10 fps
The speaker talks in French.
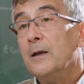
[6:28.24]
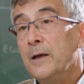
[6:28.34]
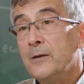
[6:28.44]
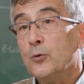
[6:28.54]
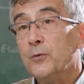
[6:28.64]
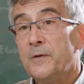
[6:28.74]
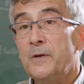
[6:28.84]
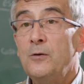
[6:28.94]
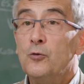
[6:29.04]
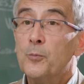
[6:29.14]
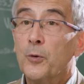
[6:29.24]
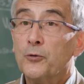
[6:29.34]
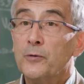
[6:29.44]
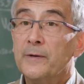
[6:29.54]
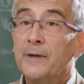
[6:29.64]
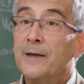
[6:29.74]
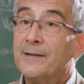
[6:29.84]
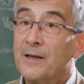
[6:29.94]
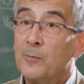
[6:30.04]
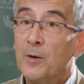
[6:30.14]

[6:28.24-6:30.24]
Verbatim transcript: est aussi une opportunité extrêmement